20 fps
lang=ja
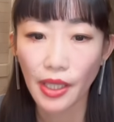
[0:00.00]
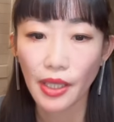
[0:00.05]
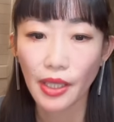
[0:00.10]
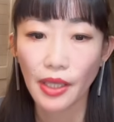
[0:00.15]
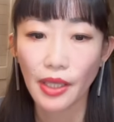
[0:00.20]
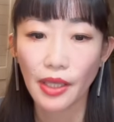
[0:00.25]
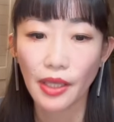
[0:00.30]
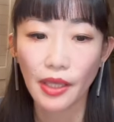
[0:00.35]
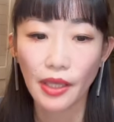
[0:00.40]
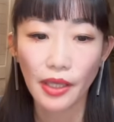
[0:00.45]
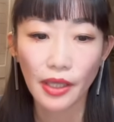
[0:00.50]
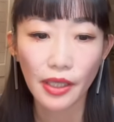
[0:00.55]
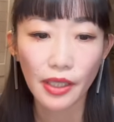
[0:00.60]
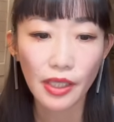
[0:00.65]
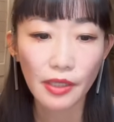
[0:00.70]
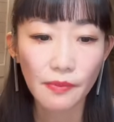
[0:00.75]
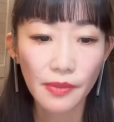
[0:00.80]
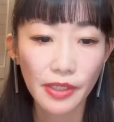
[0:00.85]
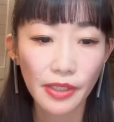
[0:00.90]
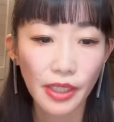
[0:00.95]
えー、
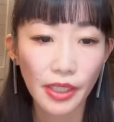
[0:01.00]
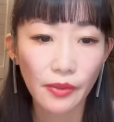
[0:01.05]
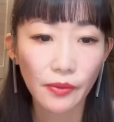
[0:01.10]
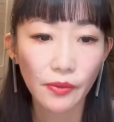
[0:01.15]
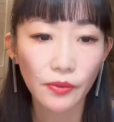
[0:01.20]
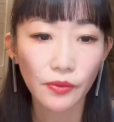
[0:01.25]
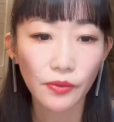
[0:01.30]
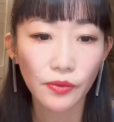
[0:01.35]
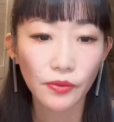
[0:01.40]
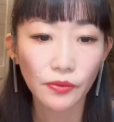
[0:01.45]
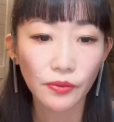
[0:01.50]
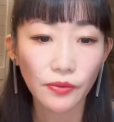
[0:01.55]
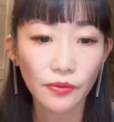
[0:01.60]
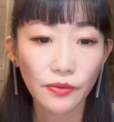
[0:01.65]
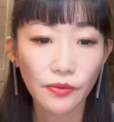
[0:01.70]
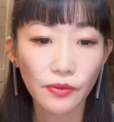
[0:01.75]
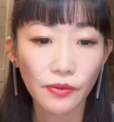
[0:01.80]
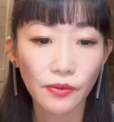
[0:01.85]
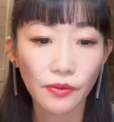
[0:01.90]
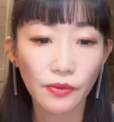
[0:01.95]
今ね、この一
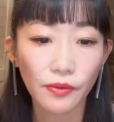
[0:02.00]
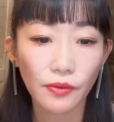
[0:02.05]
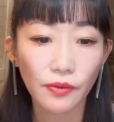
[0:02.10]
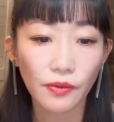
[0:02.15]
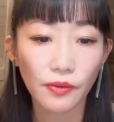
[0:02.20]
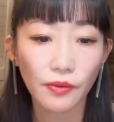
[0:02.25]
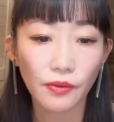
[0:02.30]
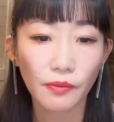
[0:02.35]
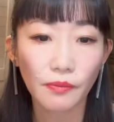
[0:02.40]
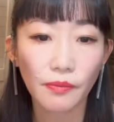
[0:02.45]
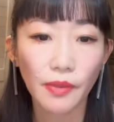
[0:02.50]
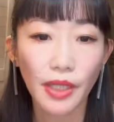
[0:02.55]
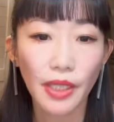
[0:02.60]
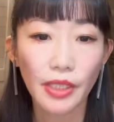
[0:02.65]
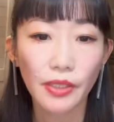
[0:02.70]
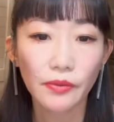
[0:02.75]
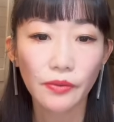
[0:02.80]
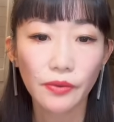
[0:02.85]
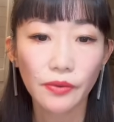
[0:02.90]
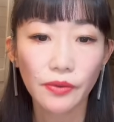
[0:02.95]
つ
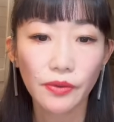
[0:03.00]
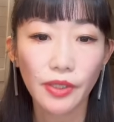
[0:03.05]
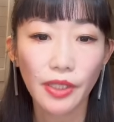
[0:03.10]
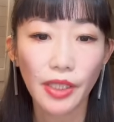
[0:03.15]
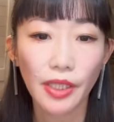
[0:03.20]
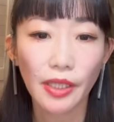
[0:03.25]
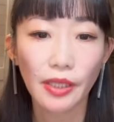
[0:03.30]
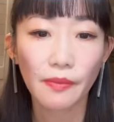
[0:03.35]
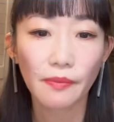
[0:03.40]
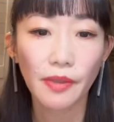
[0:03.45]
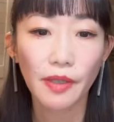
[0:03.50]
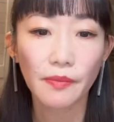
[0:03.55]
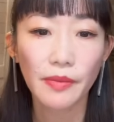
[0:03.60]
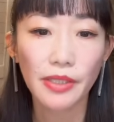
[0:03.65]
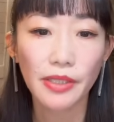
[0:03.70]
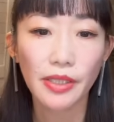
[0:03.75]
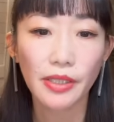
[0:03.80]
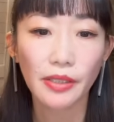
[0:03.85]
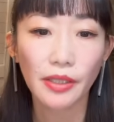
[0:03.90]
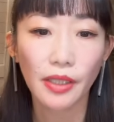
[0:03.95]
前の図で、まあ、見
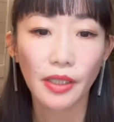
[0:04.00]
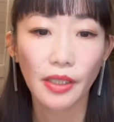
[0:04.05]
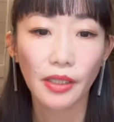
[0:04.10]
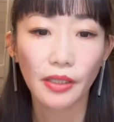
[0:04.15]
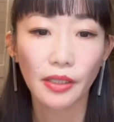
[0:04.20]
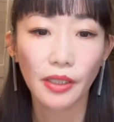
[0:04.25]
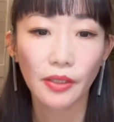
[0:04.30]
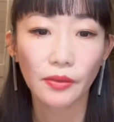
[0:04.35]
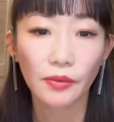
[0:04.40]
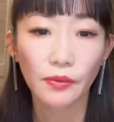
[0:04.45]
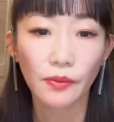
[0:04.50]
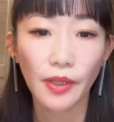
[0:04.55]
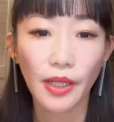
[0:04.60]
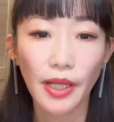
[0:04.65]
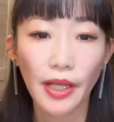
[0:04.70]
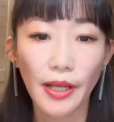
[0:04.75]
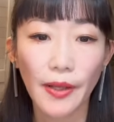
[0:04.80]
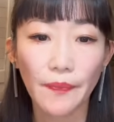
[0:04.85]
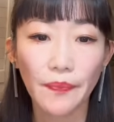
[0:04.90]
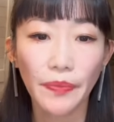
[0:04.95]
せていたの
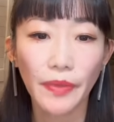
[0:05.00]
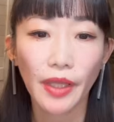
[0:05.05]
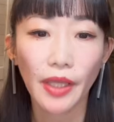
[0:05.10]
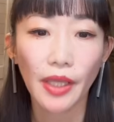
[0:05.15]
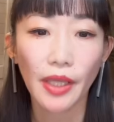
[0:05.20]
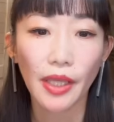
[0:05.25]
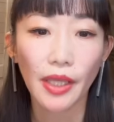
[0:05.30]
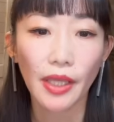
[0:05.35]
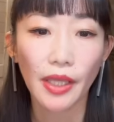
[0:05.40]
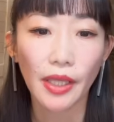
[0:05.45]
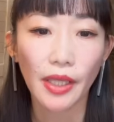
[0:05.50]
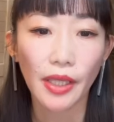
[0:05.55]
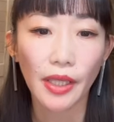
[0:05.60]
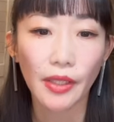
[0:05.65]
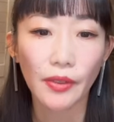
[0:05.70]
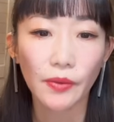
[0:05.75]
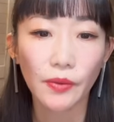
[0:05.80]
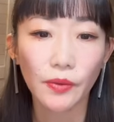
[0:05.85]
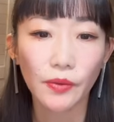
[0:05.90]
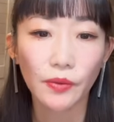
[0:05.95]
は、
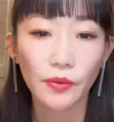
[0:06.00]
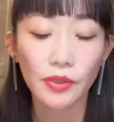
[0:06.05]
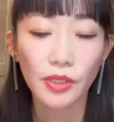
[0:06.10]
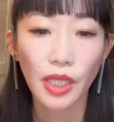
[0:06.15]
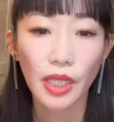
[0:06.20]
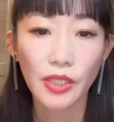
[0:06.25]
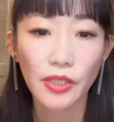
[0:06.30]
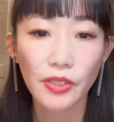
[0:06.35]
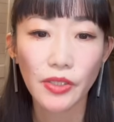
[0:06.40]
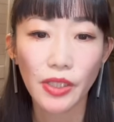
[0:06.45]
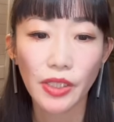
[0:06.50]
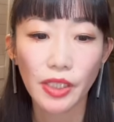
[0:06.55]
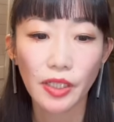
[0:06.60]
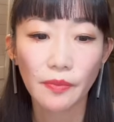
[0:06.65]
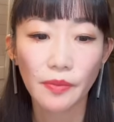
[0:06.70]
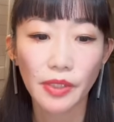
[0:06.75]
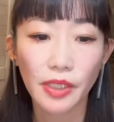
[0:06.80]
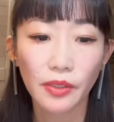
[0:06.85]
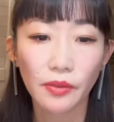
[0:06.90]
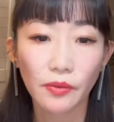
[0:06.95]
えー、この
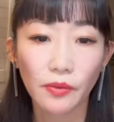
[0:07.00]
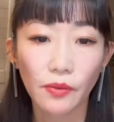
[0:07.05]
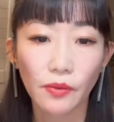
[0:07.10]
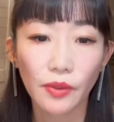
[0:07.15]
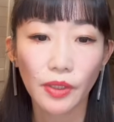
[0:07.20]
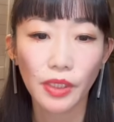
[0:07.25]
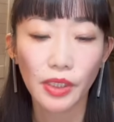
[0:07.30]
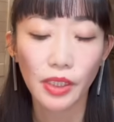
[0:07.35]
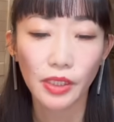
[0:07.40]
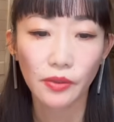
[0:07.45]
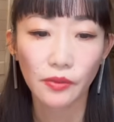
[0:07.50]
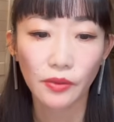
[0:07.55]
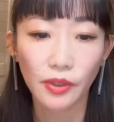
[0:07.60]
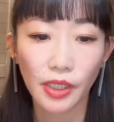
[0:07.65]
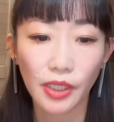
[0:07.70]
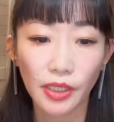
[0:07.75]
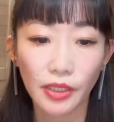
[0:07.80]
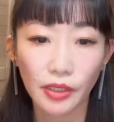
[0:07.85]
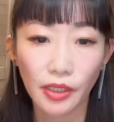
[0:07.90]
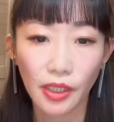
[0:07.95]
サージアラビアとイランの
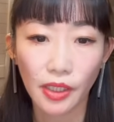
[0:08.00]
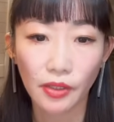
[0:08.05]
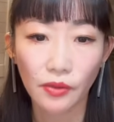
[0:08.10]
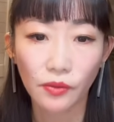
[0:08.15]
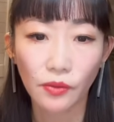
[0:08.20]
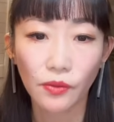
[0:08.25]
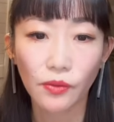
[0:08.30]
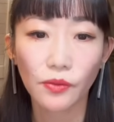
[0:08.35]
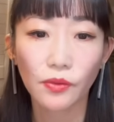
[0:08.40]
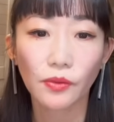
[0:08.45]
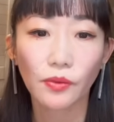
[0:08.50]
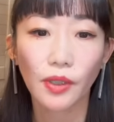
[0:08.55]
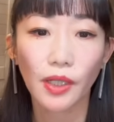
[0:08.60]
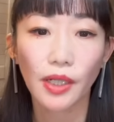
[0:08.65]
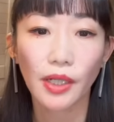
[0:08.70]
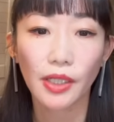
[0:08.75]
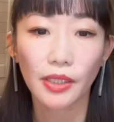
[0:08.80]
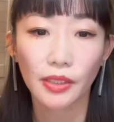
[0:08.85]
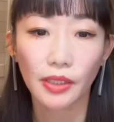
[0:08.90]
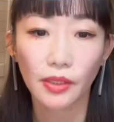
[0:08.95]
敵対というの
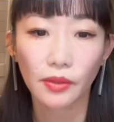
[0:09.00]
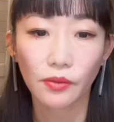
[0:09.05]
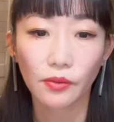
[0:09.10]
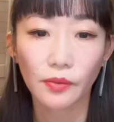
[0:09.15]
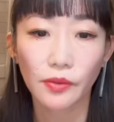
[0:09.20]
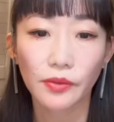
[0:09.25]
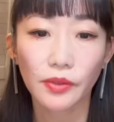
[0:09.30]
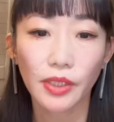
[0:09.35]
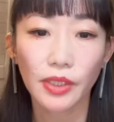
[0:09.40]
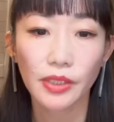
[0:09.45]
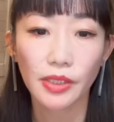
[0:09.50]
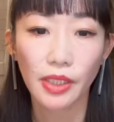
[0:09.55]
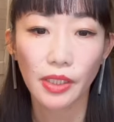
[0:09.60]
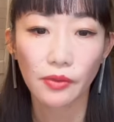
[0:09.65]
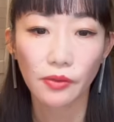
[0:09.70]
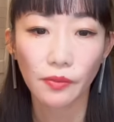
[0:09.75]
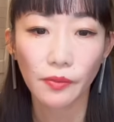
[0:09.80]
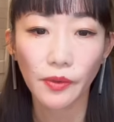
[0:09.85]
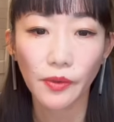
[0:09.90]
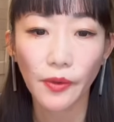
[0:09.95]
があったと思うんですけれ
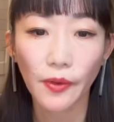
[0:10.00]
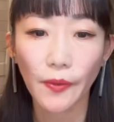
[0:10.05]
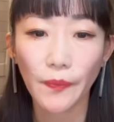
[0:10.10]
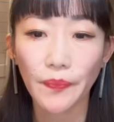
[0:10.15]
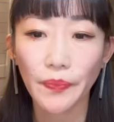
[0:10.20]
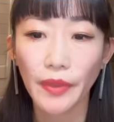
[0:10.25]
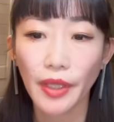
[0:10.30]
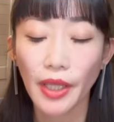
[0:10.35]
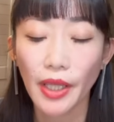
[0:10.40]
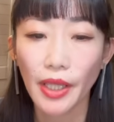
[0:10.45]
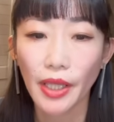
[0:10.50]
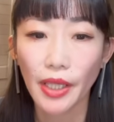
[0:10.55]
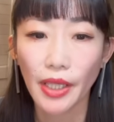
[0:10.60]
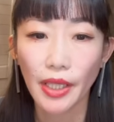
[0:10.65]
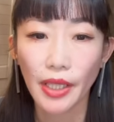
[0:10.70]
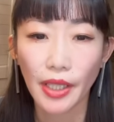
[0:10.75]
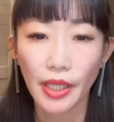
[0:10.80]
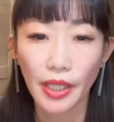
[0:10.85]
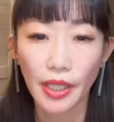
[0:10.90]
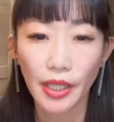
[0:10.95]
ども、
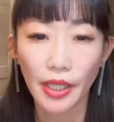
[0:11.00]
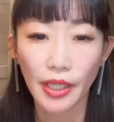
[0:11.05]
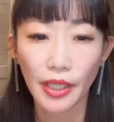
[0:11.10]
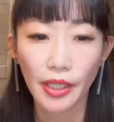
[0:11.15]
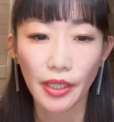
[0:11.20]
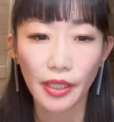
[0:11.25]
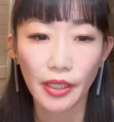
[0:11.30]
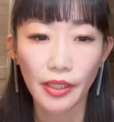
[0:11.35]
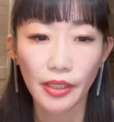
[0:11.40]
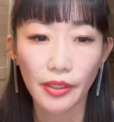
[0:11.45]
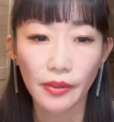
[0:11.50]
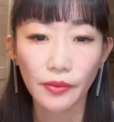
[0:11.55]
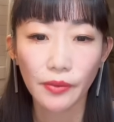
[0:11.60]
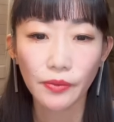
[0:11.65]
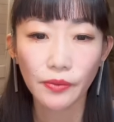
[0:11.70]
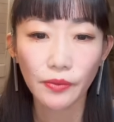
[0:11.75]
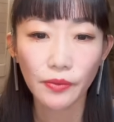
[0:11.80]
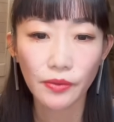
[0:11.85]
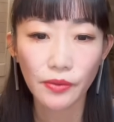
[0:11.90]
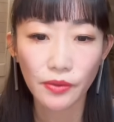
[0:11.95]
えーこ
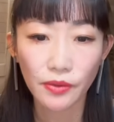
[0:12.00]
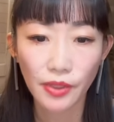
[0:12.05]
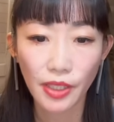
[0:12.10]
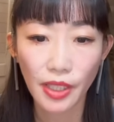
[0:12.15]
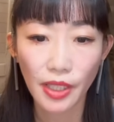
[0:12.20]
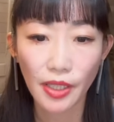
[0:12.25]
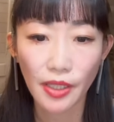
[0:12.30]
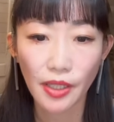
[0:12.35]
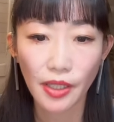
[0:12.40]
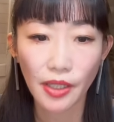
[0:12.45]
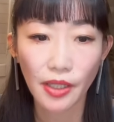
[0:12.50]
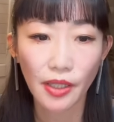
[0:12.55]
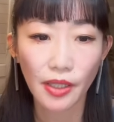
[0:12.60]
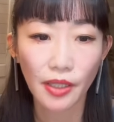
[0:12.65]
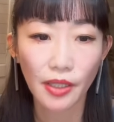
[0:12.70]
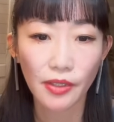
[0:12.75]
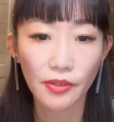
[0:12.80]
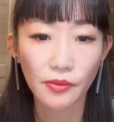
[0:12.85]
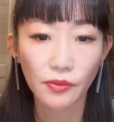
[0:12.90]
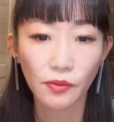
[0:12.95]
の図で、
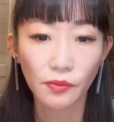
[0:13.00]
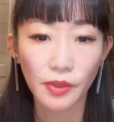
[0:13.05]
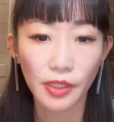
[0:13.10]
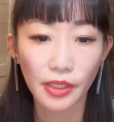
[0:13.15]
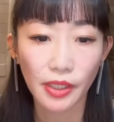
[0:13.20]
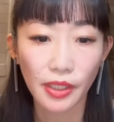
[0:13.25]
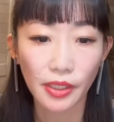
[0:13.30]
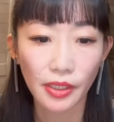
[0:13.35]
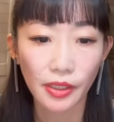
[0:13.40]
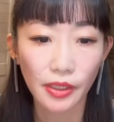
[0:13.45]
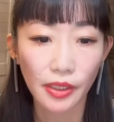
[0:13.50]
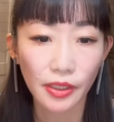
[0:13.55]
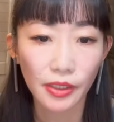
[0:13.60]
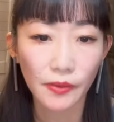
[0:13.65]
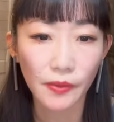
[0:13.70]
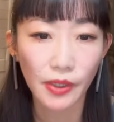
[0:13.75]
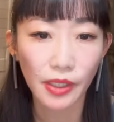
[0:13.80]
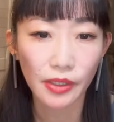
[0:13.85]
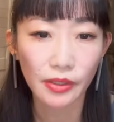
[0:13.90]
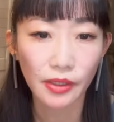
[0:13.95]
えー、ちょっと見ていただいて
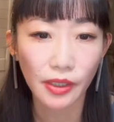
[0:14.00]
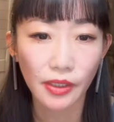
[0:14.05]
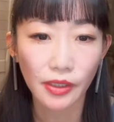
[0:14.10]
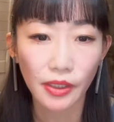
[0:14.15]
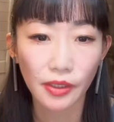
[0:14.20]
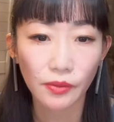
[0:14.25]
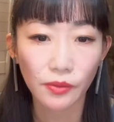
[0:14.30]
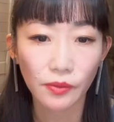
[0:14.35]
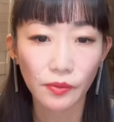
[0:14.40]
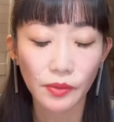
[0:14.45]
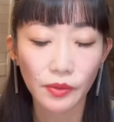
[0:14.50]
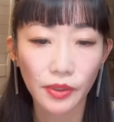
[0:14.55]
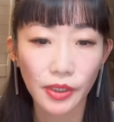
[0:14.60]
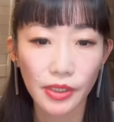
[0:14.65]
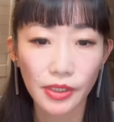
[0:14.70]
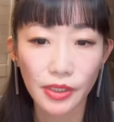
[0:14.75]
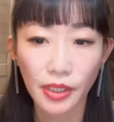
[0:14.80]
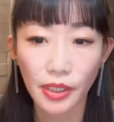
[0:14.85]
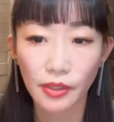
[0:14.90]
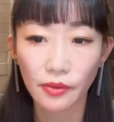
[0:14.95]
わかるかなと思うんで
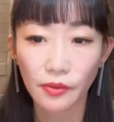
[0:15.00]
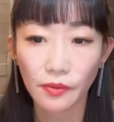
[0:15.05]
すけれど